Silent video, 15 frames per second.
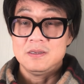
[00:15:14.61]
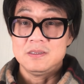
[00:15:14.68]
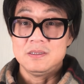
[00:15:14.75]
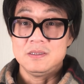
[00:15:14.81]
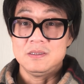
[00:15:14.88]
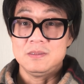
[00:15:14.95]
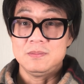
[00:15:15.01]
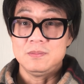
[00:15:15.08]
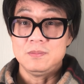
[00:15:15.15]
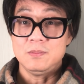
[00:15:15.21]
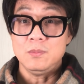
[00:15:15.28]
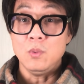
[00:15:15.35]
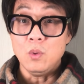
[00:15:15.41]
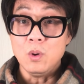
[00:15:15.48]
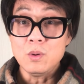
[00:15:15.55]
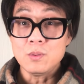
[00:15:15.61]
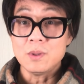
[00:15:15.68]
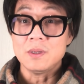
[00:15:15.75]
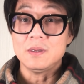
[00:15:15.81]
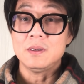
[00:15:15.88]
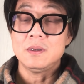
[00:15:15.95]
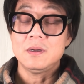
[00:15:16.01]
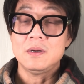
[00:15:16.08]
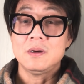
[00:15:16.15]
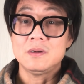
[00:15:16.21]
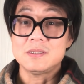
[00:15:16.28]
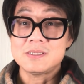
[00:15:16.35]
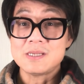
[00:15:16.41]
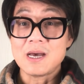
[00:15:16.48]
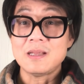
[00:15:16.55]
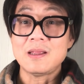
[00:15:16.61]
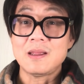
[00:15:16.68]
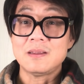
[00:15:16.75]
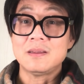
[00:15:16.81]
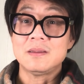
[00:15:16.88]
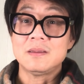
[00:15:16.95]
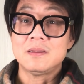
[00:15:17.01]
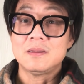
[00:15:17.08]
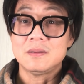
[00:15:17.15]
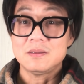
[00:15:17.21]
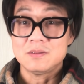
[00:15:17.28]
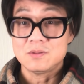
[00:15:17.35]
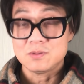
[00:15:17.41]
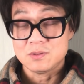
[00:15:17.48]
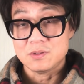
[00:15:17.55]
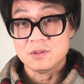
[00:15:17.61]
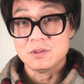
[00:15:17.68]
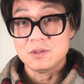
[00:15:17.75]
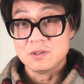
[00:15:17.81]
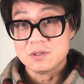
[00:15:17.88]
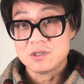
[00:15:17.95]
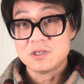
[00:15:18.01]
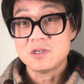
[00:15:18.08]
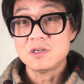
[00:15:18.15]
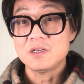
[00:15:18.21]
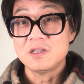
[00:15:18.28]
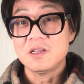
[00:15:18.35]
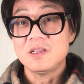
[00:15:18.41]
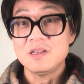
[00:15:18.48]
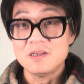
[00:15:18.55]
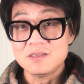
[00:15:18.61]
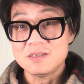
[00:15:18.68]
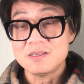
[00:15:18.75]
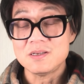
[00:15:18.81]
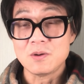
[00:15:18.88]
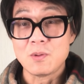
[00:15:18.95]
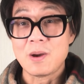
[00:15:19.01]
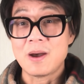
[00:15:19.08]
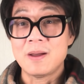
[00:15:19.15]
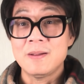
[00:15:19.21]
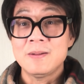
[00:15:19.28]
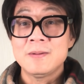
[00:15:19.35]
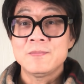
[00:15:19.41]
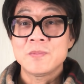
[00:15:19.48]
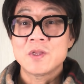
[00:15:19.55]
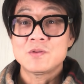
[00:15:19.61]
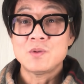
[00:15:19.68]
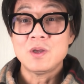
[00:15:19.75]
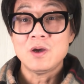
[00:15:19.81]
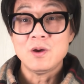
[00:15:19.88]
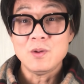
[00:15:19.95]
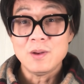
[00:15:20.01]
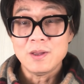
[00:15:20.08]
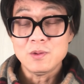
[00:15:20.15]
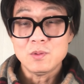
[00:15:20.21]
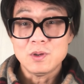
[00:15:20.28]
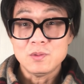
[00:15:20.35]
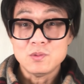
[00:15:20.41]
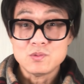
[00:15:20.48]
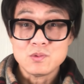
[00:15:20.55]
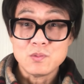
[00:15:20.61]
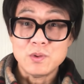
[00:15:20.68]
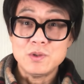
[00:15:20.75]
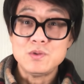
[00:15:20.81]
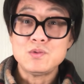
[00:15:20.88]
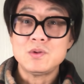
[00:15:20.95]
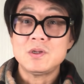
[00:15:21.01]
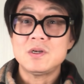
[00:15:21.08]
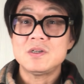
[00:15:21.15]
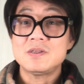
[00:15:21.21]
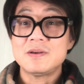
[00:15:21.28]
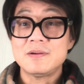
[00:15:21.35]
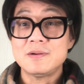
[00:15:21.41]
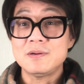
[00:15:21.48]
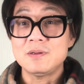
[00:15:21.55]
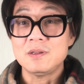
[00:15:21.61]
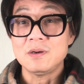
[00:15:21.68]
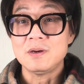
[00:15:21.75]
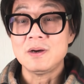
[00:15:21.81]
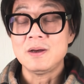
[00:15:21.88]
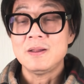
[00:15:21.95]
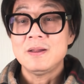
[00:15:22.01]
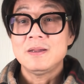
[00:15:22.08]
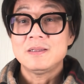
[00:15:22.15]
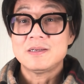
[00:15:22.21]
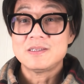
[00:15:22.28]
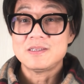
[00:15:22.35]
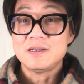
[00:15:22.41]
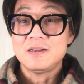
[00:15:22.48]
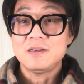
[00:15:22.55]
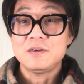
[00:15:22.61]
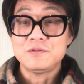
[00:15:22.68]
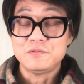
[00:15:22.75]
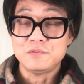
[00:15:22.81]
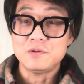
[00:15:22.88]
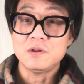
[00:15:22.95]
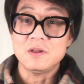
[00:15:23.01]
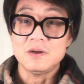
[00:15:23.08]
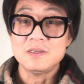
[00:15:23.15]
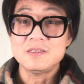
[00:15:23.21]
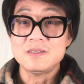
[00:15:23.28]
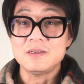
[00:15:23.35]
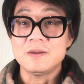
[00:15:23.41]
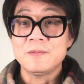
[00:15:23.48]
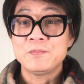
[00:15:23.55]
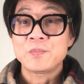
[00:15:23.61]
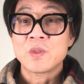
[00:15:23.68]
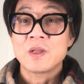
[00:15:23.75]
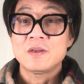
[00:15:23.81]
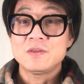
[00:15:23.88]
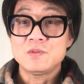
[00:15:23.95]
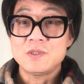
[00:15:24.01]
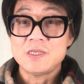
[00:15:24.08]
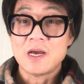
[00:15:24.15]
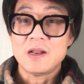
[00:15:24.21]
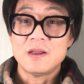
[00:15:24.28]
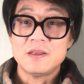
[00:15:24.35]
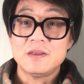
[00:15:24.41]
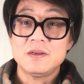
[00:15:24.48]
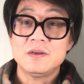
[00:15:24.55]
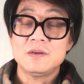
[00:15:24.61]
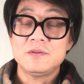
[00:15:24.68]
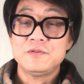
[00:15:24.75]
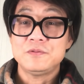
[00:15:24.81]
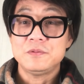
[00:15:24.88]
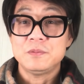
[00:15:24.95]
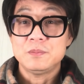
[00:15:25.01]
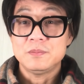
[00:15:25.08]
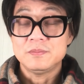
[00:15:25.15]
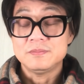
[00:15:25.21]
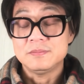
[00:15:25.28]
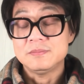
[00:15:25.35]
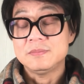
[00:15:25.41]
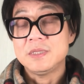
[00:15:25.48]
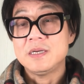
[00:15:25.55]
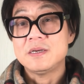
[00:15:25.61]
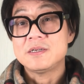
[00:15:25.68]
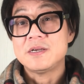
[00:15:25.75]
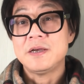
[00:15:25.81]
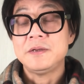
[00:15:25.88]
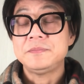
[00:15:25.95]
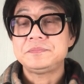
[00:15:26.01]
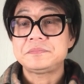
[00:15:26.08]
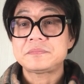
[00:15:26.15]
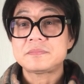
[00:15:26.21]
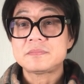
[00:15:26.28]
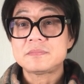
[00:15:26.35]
这个魔鬼和撒旦。就是设定的一个计划，所以后来有很多做文学的人，你像歌德，他写了一个《浮士德记》，就讲了一个，嗯，那个谁，